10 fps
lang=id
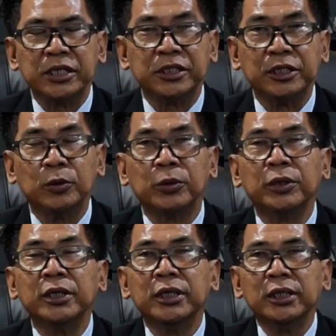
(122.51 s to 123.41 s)
Insinyur
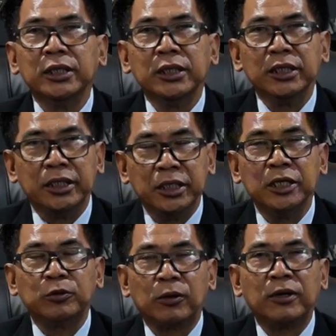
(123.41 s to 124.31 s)

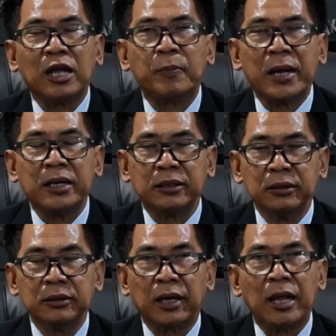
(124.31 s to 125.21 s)
IGD Suranaya Padit
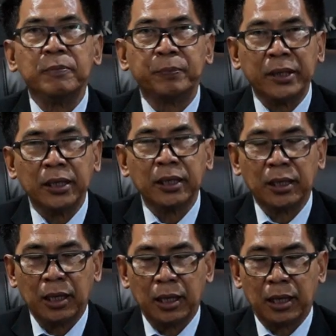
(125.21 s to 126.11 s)
MP,
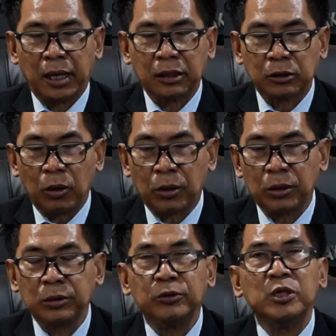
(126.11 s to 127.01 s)
Rektor
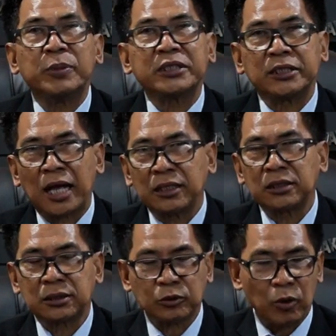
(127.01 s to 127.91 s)

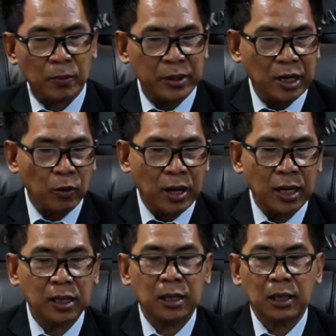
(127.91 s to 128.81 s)
Universitas Warmadewa,